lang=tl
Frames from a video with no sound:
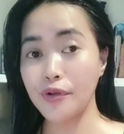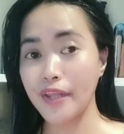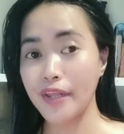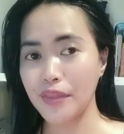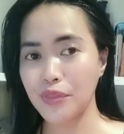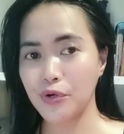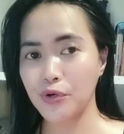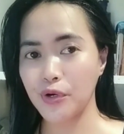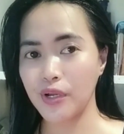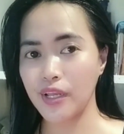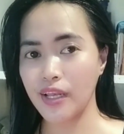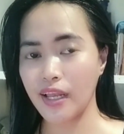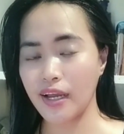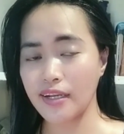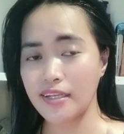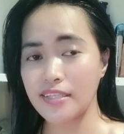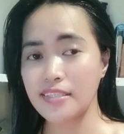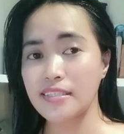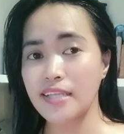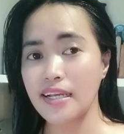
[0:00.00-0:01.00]
coconut oil
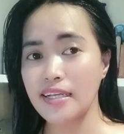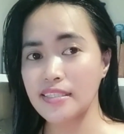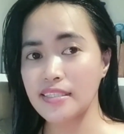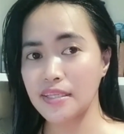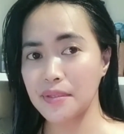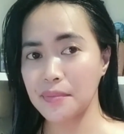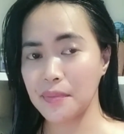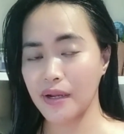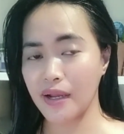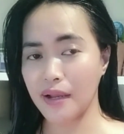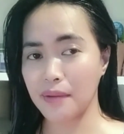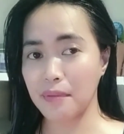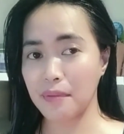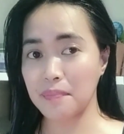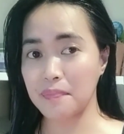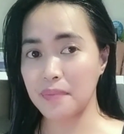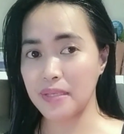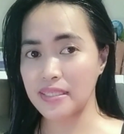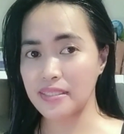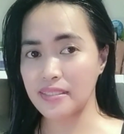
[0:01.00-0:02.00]
ang isa sa mga
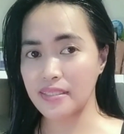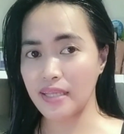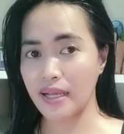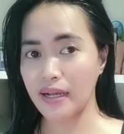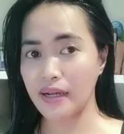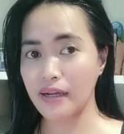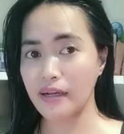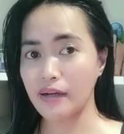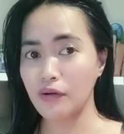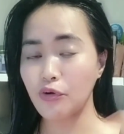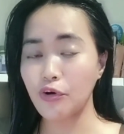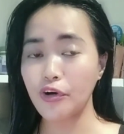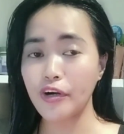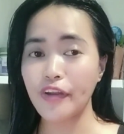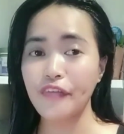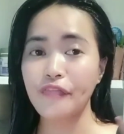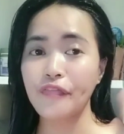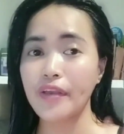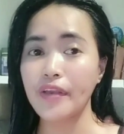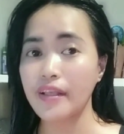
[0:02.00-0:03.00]
mabisang
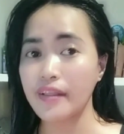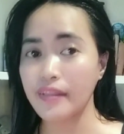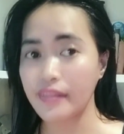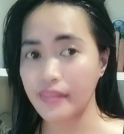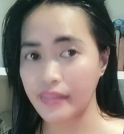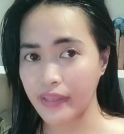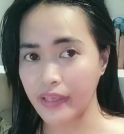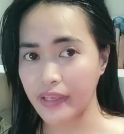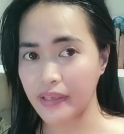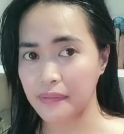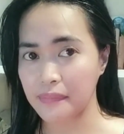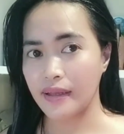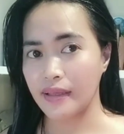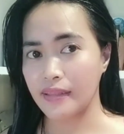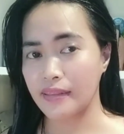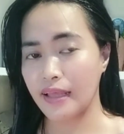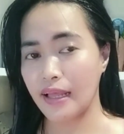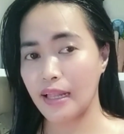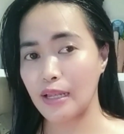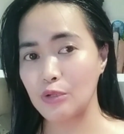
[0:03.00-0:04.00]
or effective
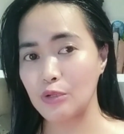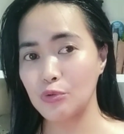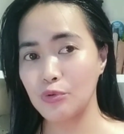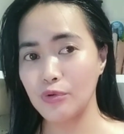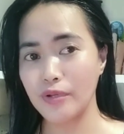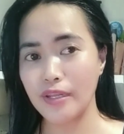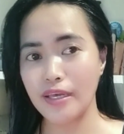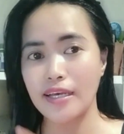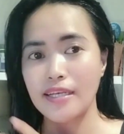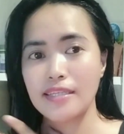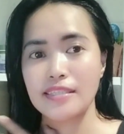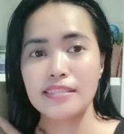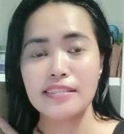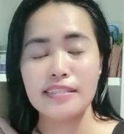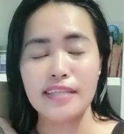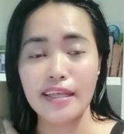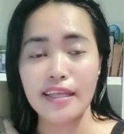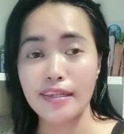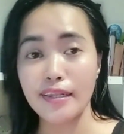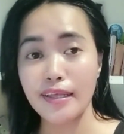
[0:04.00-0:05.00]
na
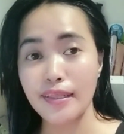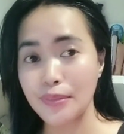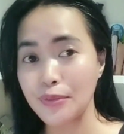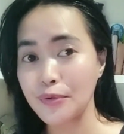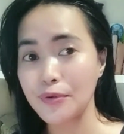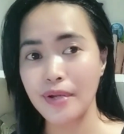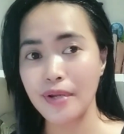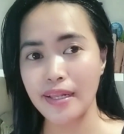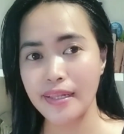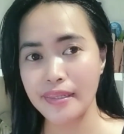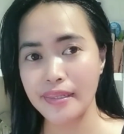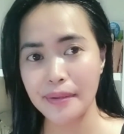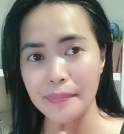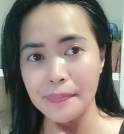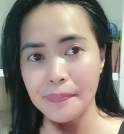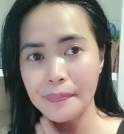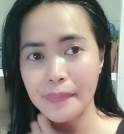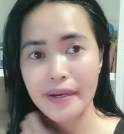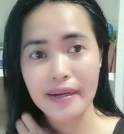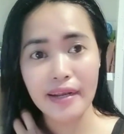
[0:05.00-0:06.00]
lunas na natural
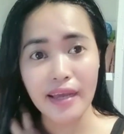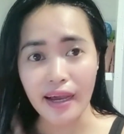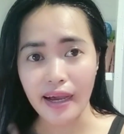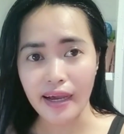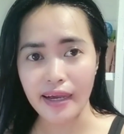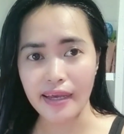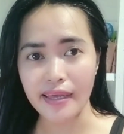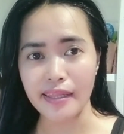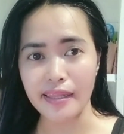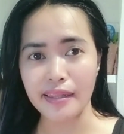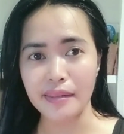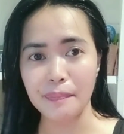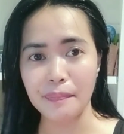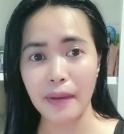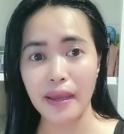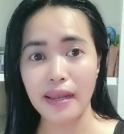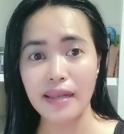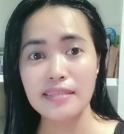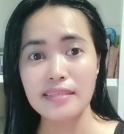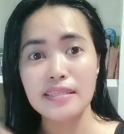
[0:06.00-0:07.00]
na paraan
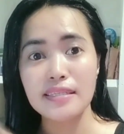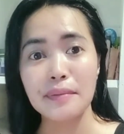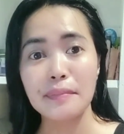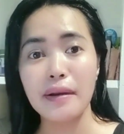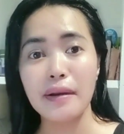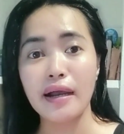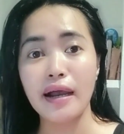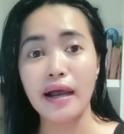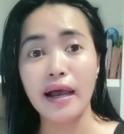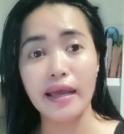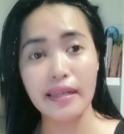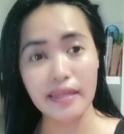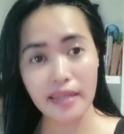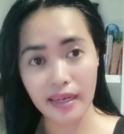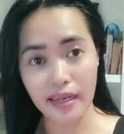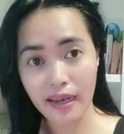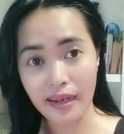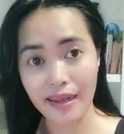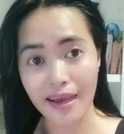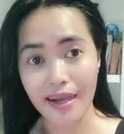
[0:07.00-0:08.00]
para sa mga
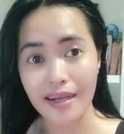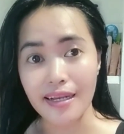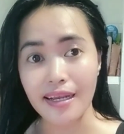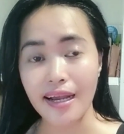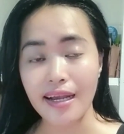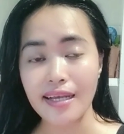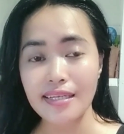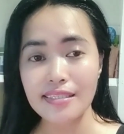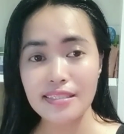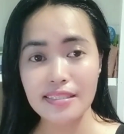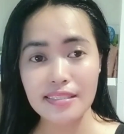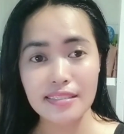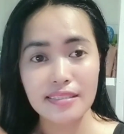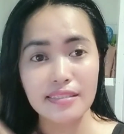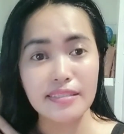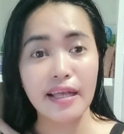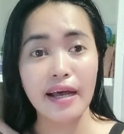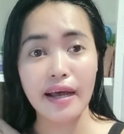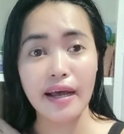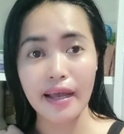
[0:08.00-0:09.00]

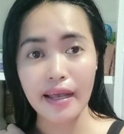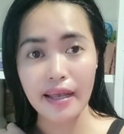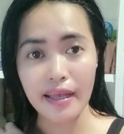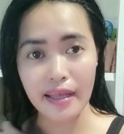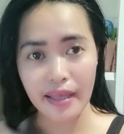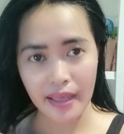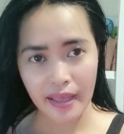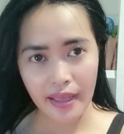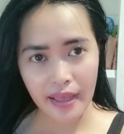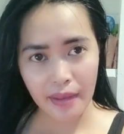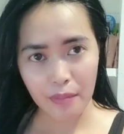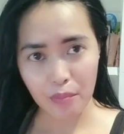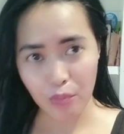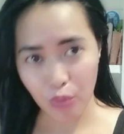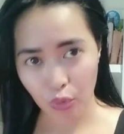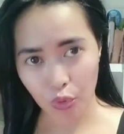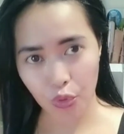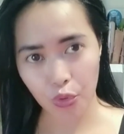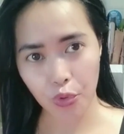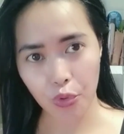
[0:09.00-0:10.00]
nalalagas na
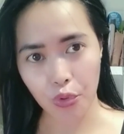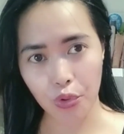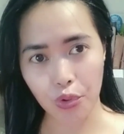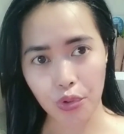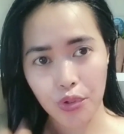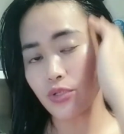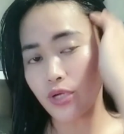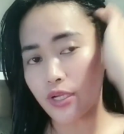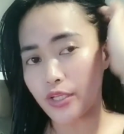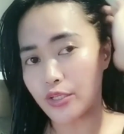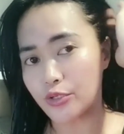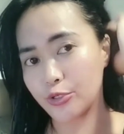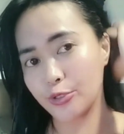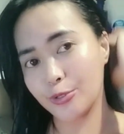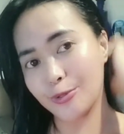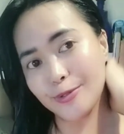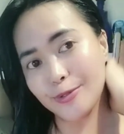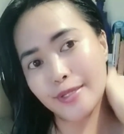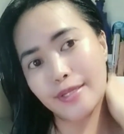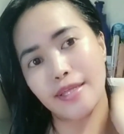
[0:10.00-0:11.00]
buho. So
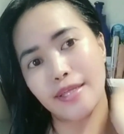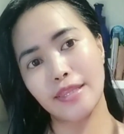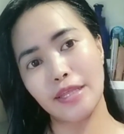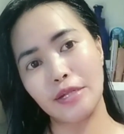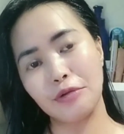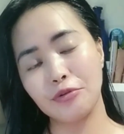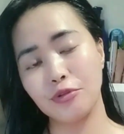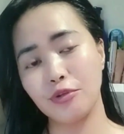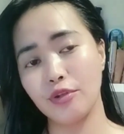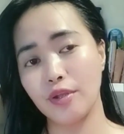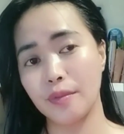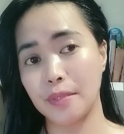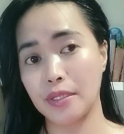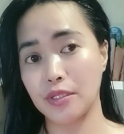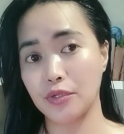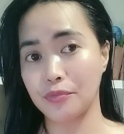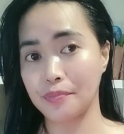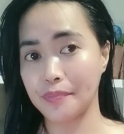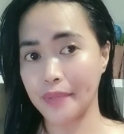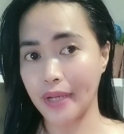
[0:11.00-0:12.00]
ngayon, kung tinatanong nyo
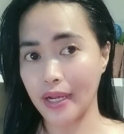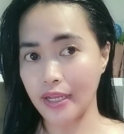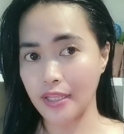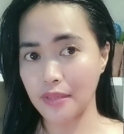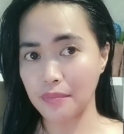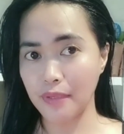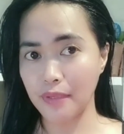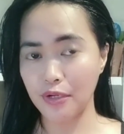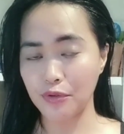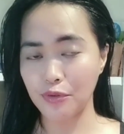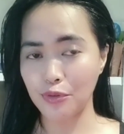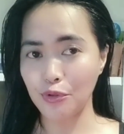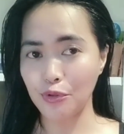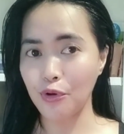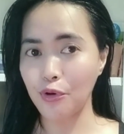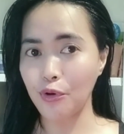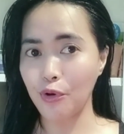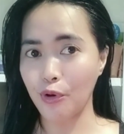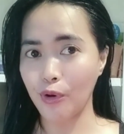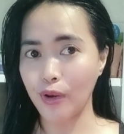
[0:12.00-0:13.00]
naman kung bakit meron
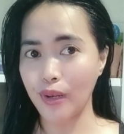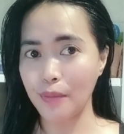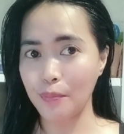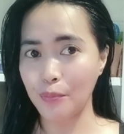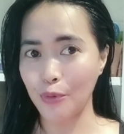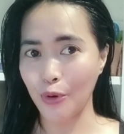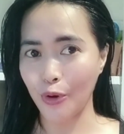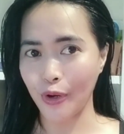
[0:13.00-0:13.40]
tong olive